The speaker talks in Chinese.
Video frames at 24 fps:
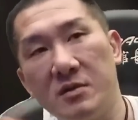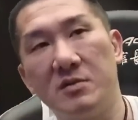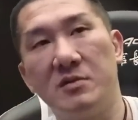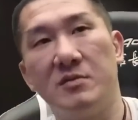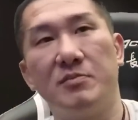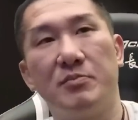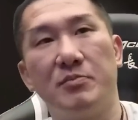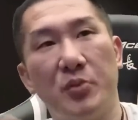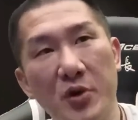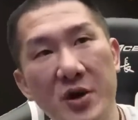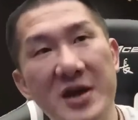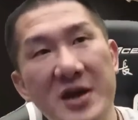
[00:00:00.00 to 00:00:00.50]

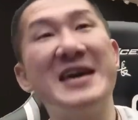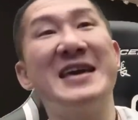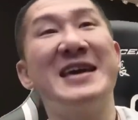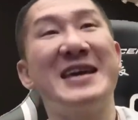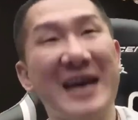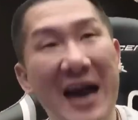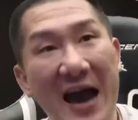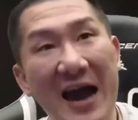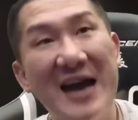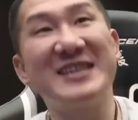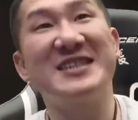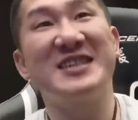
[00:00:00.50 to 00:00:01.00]
不应
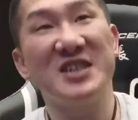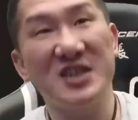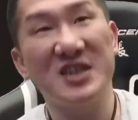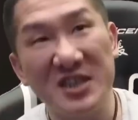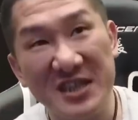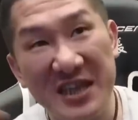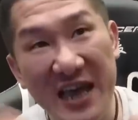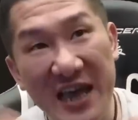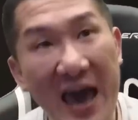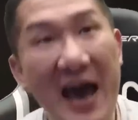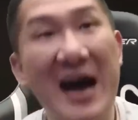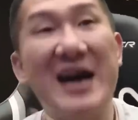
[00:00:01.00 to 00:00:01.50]
该是
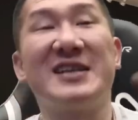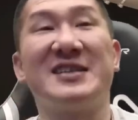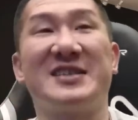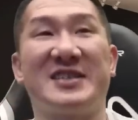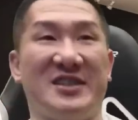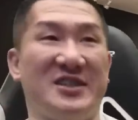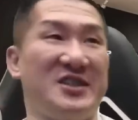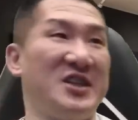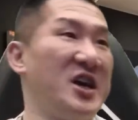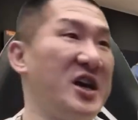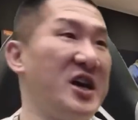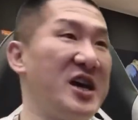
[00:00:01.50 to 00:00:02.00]
这样
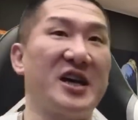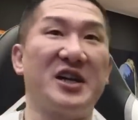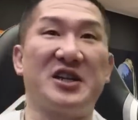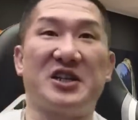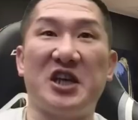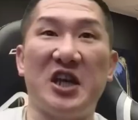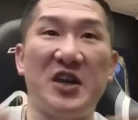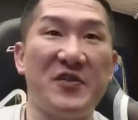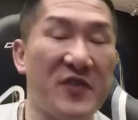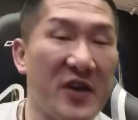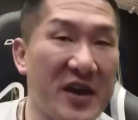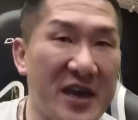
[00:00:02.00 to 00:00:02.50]
子的一个
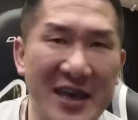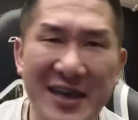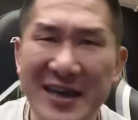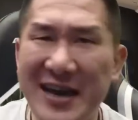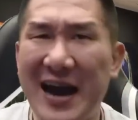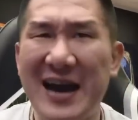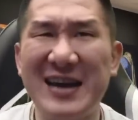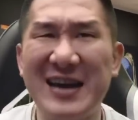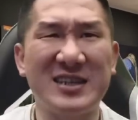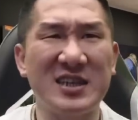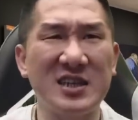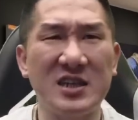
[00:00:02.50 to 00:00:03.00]
气氛，应
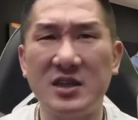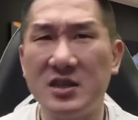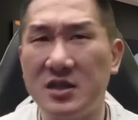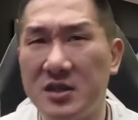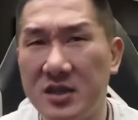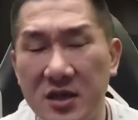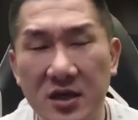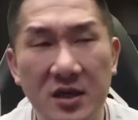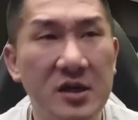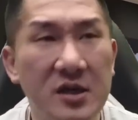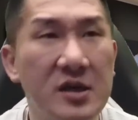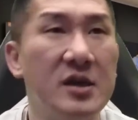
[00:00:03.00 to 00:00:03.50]
该
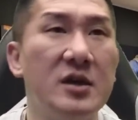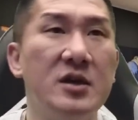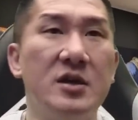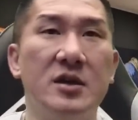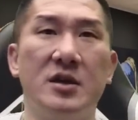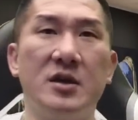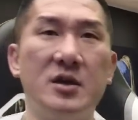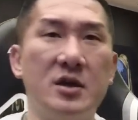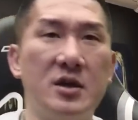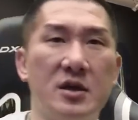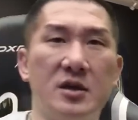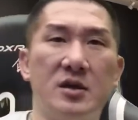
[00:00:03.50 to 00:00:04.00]
是
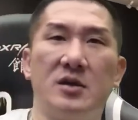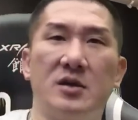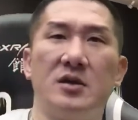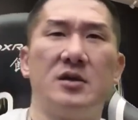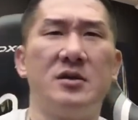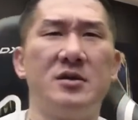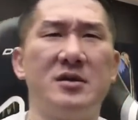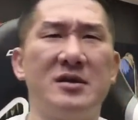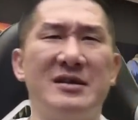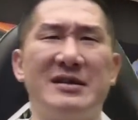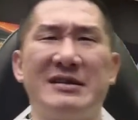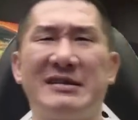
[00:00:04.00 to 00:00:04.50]

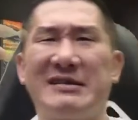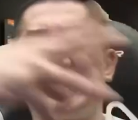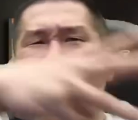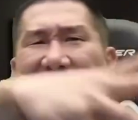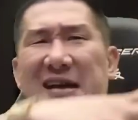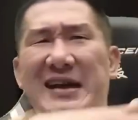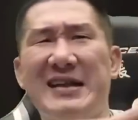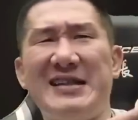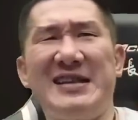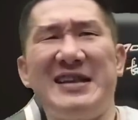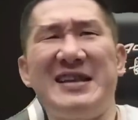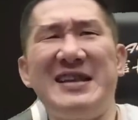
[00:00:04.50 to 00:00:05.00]

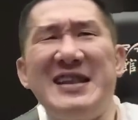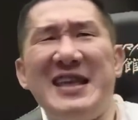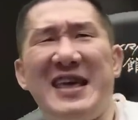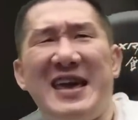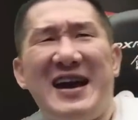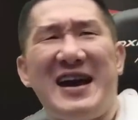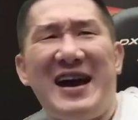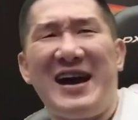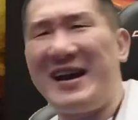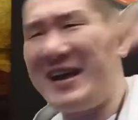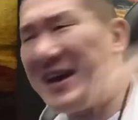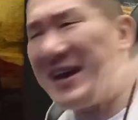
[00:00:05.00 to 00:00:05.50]
跟你
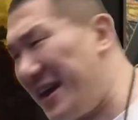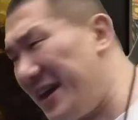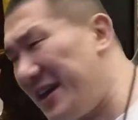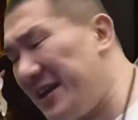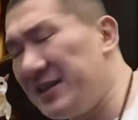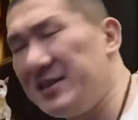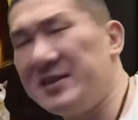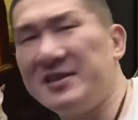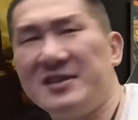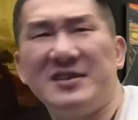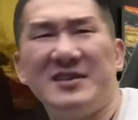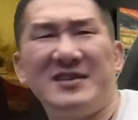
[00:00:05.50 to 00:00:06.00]
娘
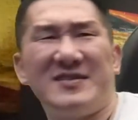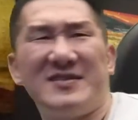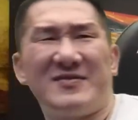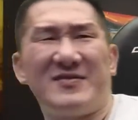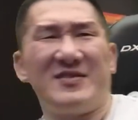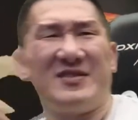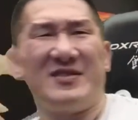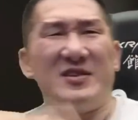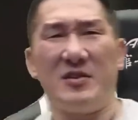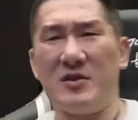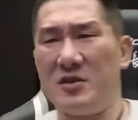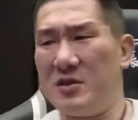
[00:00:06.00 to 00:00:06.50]
嘞。
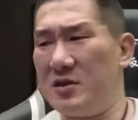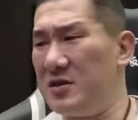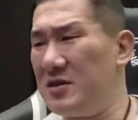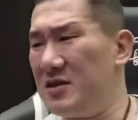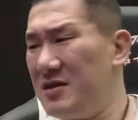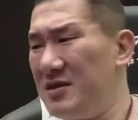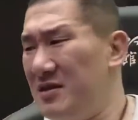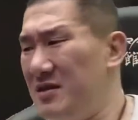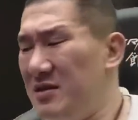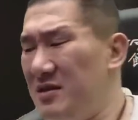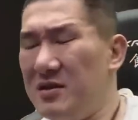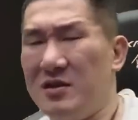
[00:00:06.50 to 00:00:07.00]

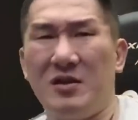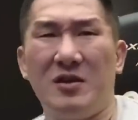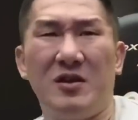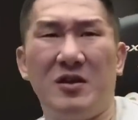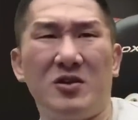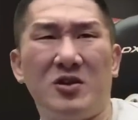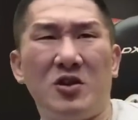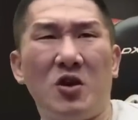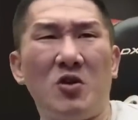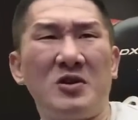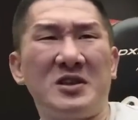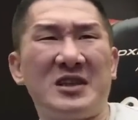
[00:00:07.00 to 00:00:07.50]

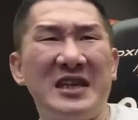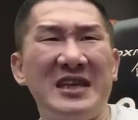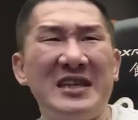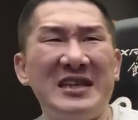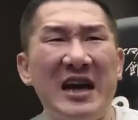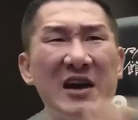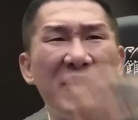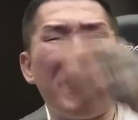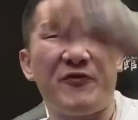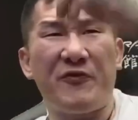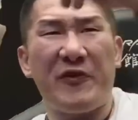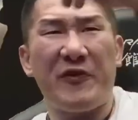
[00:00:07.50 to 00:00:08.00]
东西这
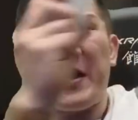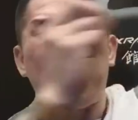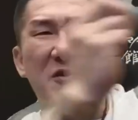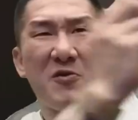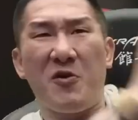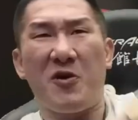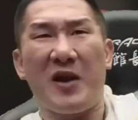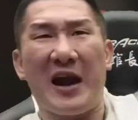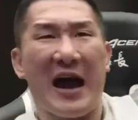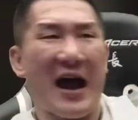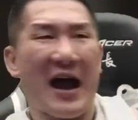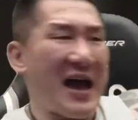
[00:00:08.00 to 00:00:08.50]
样飞过
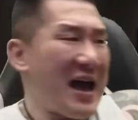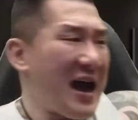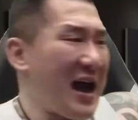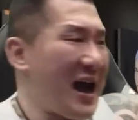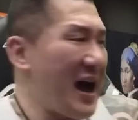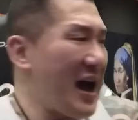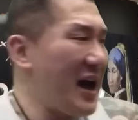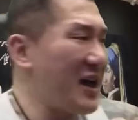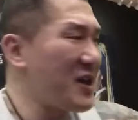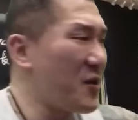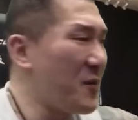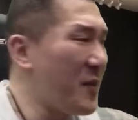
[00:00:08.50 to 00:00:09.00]
来
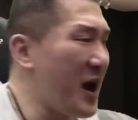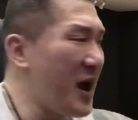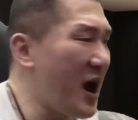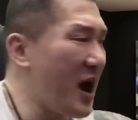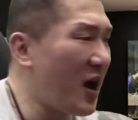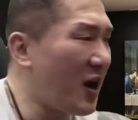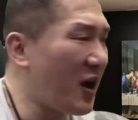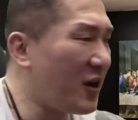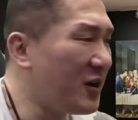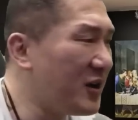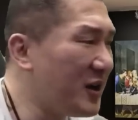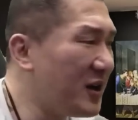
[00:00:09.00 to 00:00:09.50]
呀，有没
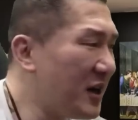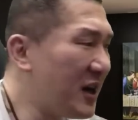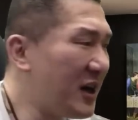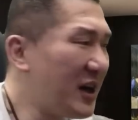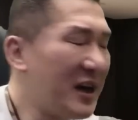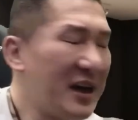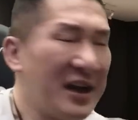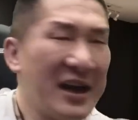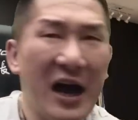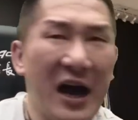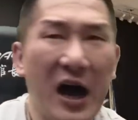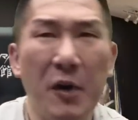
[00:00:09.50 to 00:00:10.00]
有？
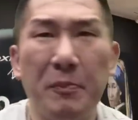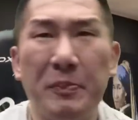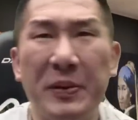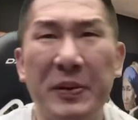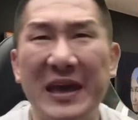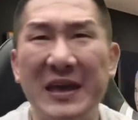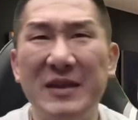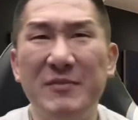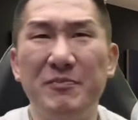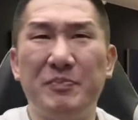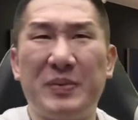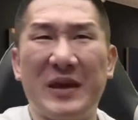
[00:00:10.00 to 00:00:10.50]
然后
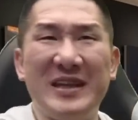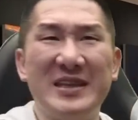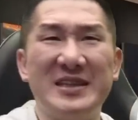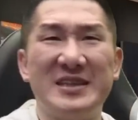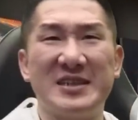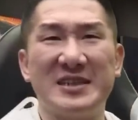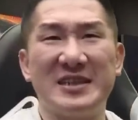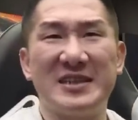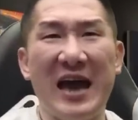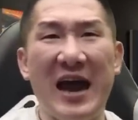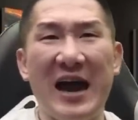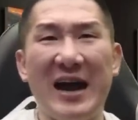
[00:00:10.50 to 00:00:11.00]
瓶瓶
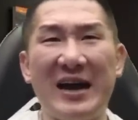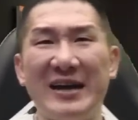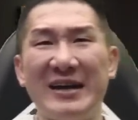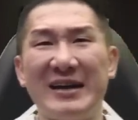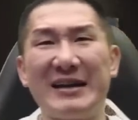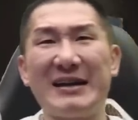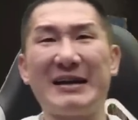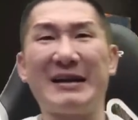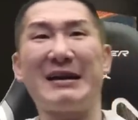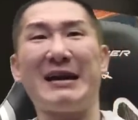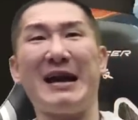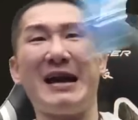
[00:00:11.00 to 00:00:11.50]
子这样
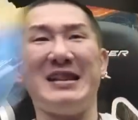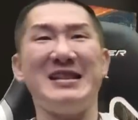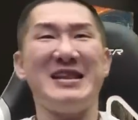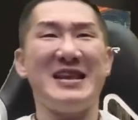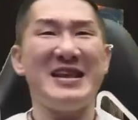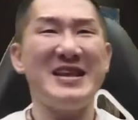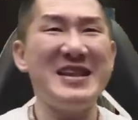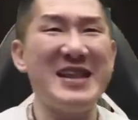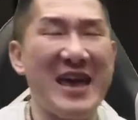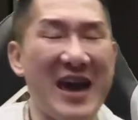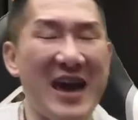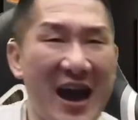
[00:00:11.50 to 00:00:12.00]
干你
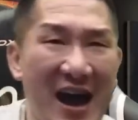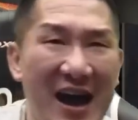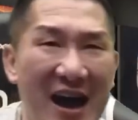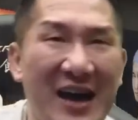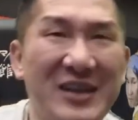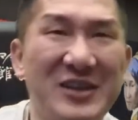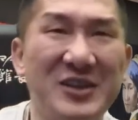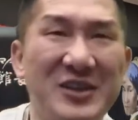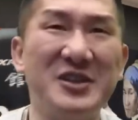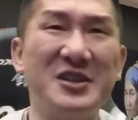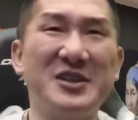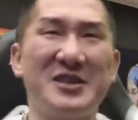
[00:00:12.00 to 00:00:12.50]
娘，
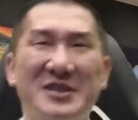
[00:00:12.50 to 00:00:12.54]
就是